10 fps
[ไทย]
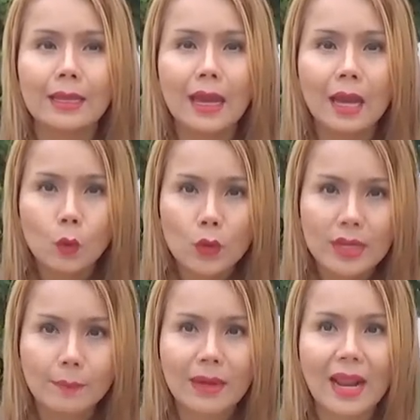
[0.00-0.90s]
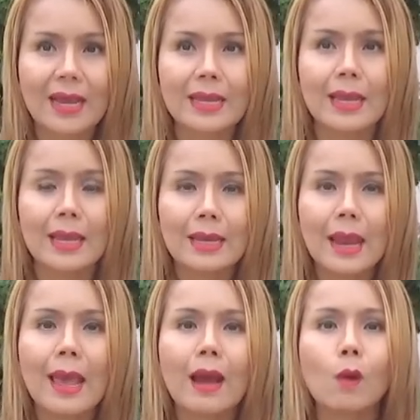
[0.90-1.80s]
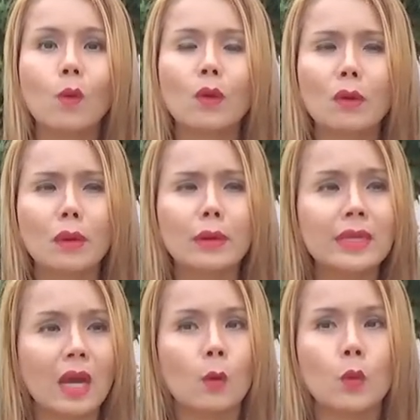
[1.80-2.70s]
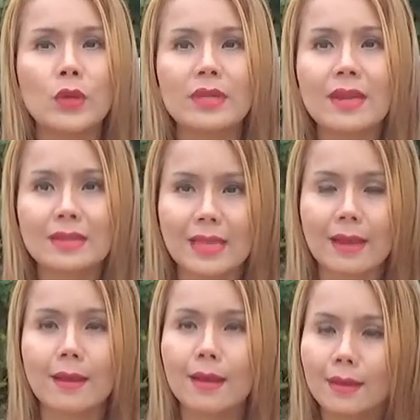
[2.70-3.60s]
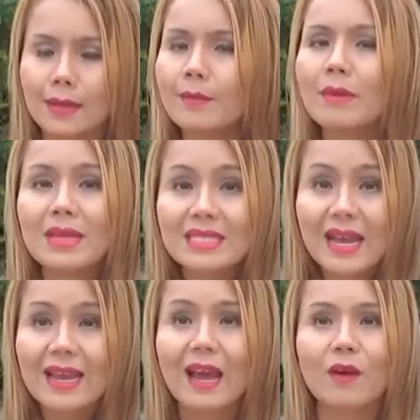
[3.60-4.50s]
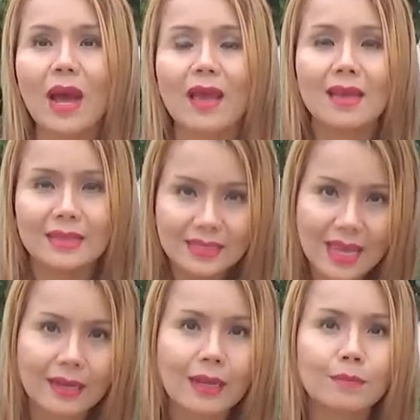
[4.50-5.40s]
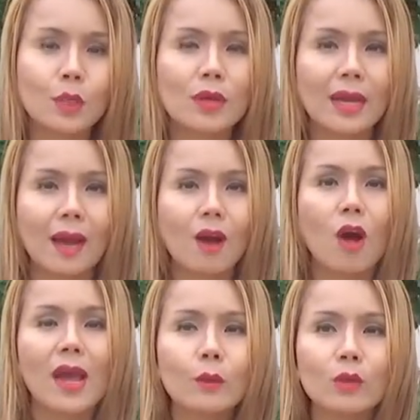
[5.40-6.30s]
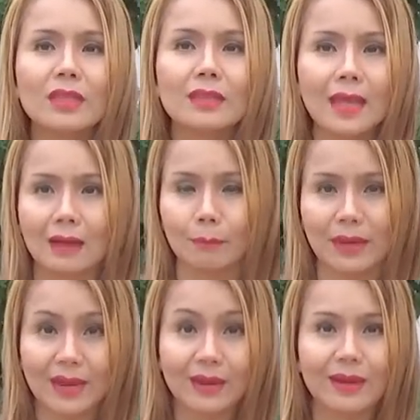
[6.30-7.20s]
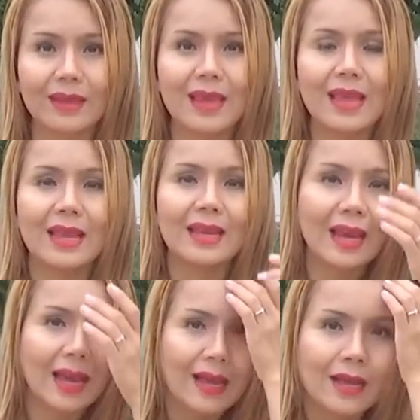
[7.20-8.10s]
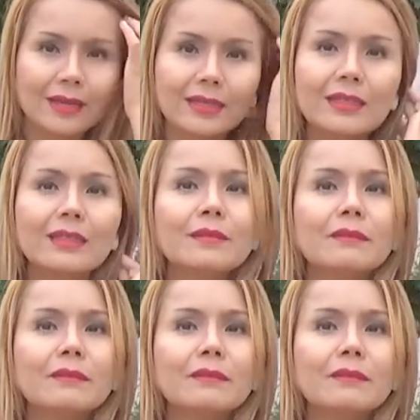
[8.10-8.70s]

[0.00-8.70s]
นะคะคุยกับใครแล้วคือเขาคุยเรื่องเซ็กคือมันไม่ใช่แล้วค่ะ ตั้งแต่เริ่มต้นนะคะขอให้คุณตัดไปได้เลยนะคะคือ